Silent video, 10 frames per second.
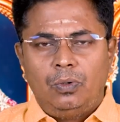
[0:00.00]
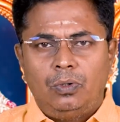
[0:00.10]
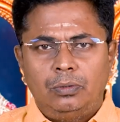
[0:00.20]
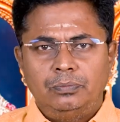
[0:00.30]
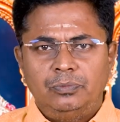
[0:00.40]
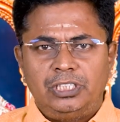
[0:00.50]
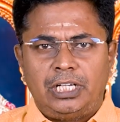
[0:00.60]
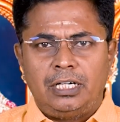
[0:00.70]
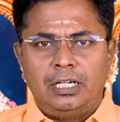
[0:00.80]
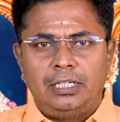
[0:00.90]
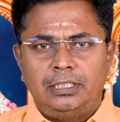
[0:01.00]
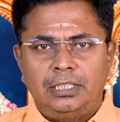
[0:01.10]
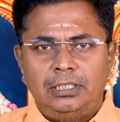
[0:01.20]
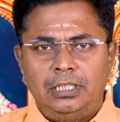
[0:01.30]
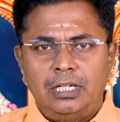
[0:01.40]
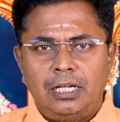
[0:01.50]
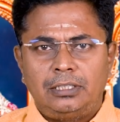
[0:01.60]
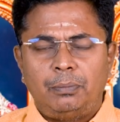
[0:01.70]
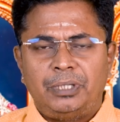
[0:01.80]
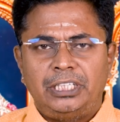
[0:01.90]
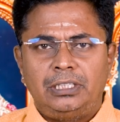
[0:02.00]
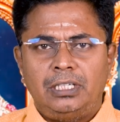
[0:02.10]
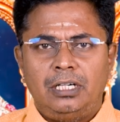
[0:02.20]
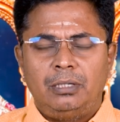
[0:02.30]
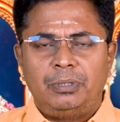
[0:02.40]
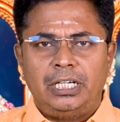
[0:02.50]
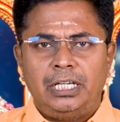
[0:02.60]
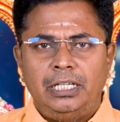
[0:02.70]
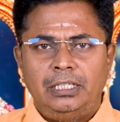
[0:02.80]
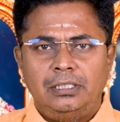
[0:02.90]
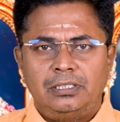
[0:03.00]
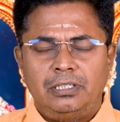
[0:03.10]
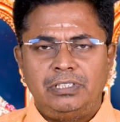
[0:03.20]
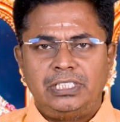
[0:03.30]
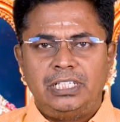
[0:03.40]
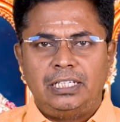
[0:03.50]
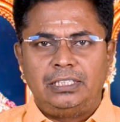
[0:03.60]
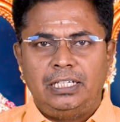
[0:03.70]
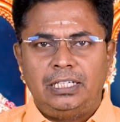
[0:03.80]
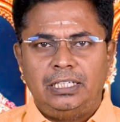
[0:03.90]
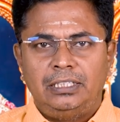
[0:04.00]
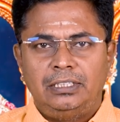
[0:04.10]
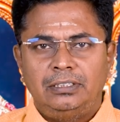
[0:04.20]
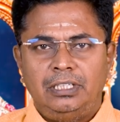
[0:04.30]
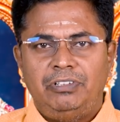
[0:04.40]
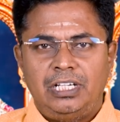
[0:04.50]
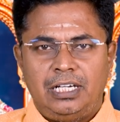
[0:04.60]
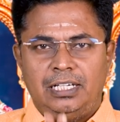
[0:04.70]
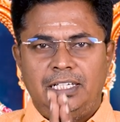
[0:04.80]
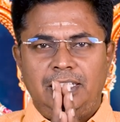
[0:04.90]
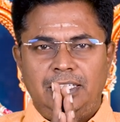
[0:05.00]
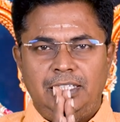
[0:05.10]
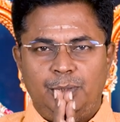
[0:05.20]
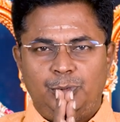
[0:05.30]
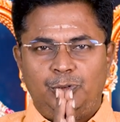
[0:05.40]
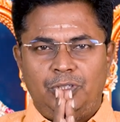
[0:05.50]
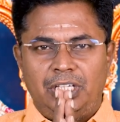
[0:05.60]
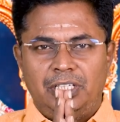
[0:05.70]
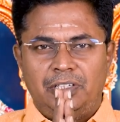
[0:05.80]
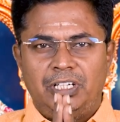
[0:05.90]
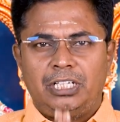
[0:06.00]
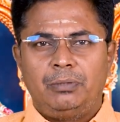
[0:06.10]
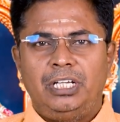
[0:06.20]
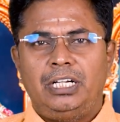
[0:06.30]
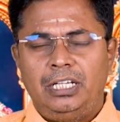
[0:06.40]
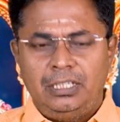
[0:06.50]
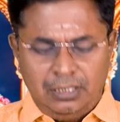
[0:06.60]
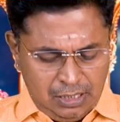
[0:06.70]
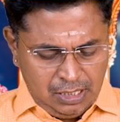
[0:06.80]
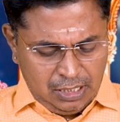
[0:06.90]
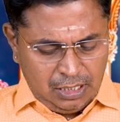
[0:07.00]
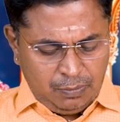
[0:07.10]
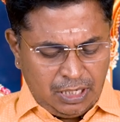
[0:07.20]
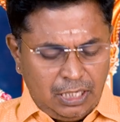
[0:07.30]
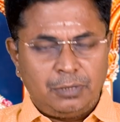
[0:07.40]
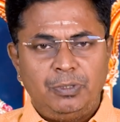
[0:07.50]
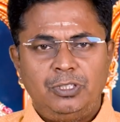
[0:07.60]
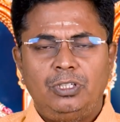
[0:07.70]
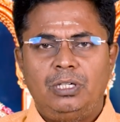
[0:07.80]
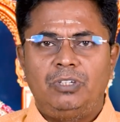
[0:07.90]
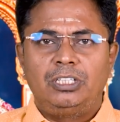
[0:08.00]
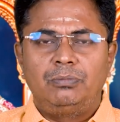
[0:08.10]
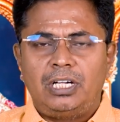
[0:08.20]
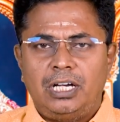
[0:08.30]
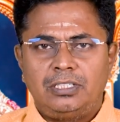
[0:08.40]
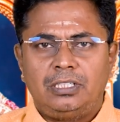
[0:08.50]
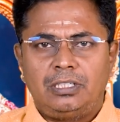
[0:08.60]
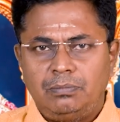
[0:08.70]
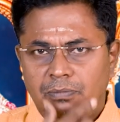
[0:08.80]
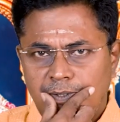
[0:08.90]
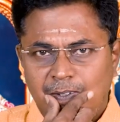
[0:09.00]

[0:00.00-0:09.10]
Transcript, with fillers: ஓம் சரணாகத தீனார்த்த பரித்ராண பராயணே சர்வசியார்த்திகரை தேவி நாராயணி நமஸ்துதி வணக்கம் நேர்களே இது மகாலட்சுமி ஜோதிடம் வழங்கும் காலச்சக்கரம்